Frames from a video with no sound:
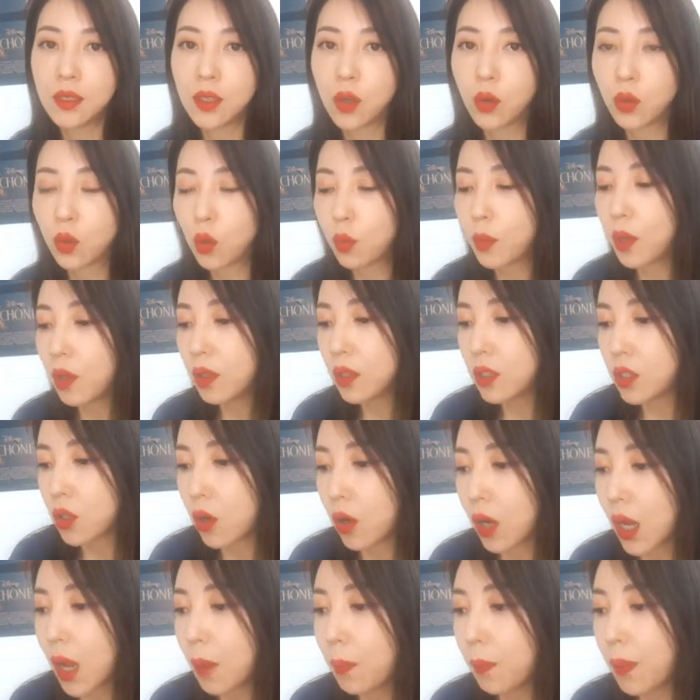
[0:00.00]
정도면
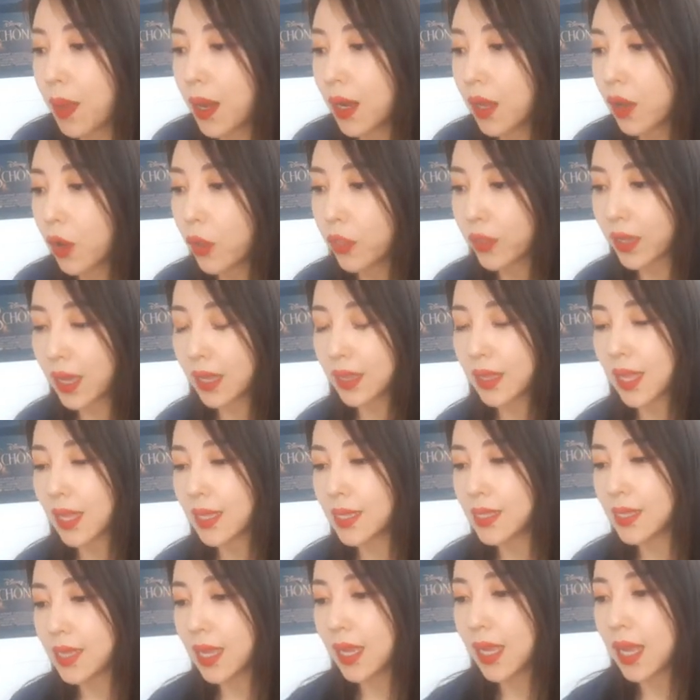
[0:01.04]
적합할 것
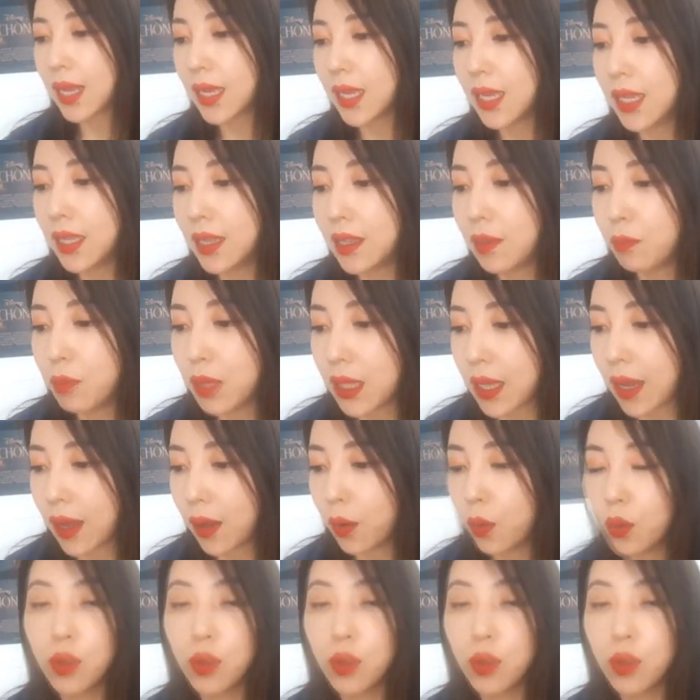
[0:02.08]
같다는 생각이 듭니다.